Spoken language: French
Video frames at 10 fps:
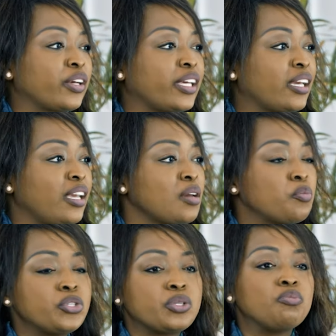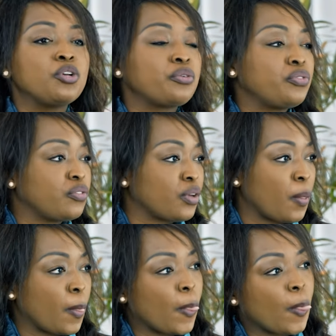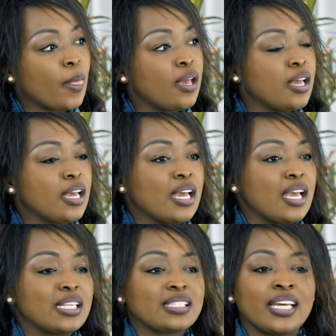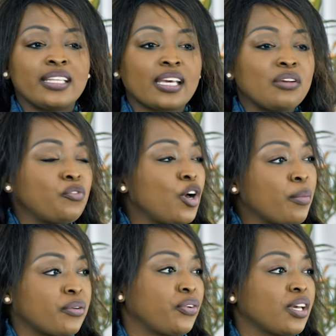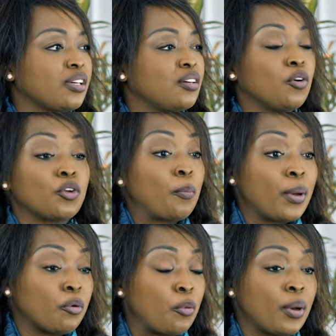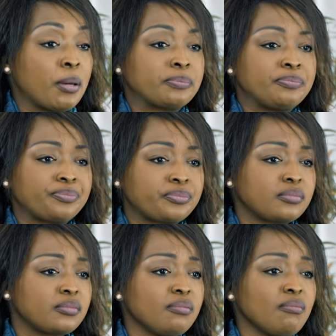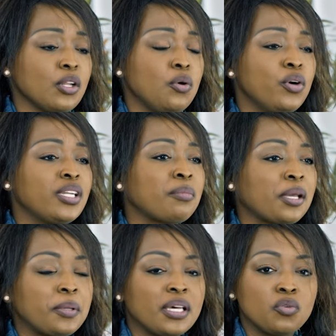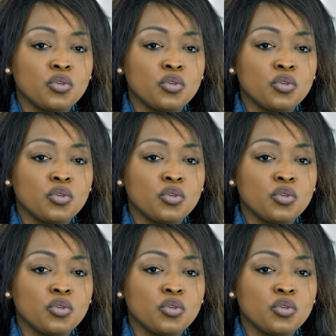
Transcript: leur carrière puissent mieux en vivre est-ce qu'il y a des réformes à faire On n'en parle pas. On aimerait bien